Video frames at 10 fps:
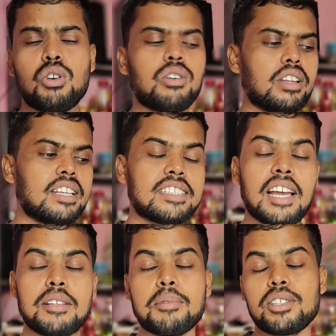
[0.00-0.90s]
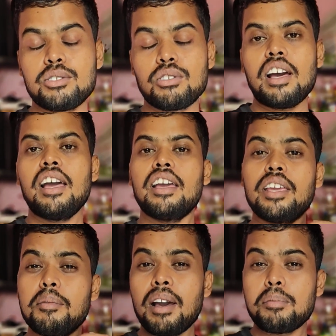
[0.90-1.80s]
तो रिचार्ज बढ़ चुका
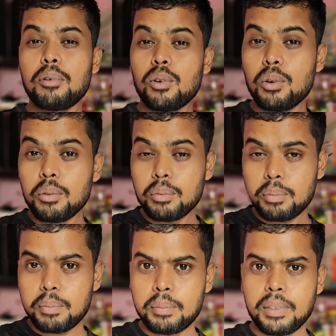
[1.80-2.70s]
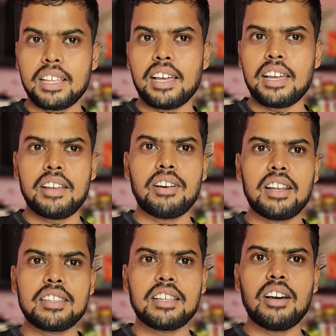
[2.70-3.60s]
है ये मैं आप लोग को बताने
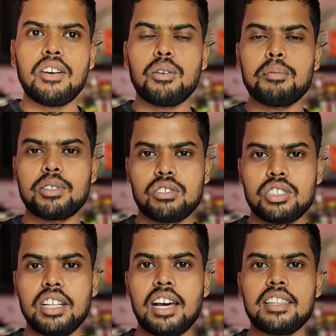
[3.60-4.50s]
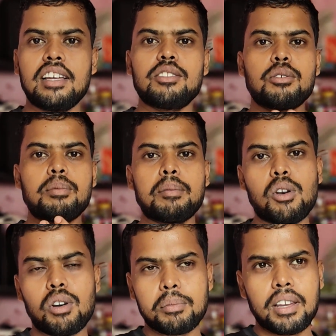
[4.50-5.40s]
वाला था और मैं सोच ही रहा था तो मैं
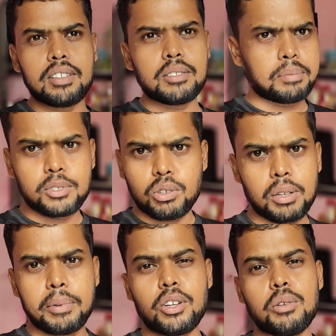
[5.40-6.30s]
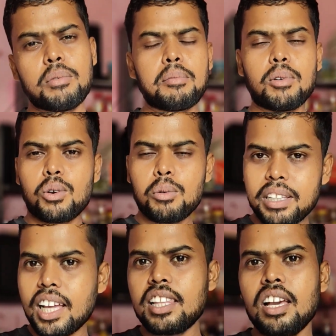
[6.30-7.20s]
ब्लॉग में आज सॉरी वीडियो में आप लोग को
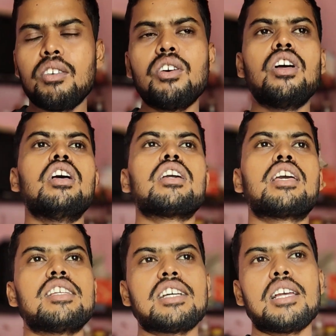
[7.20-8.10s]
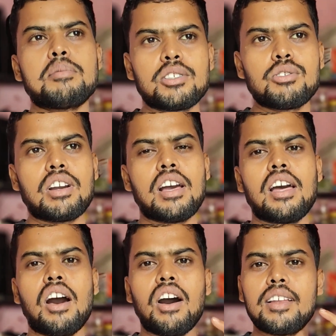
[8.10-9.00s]
बता दिया हूँ कि रिचार्ज बढ़ चुका
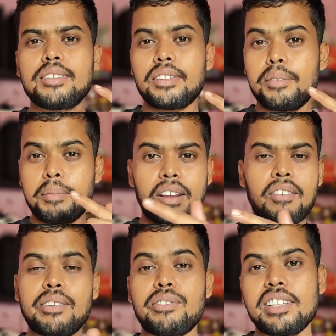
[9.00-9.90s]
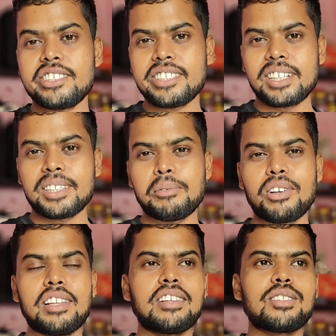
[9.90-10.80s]
है आज मेरा वाइफ का रिचार्ज खत्म
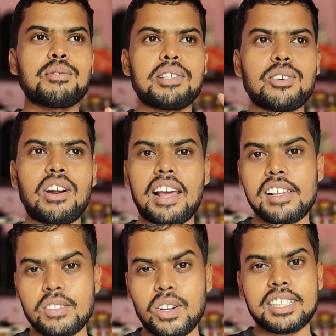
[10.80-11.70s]
हो गया था तो मैं जो अढ़ाई सौ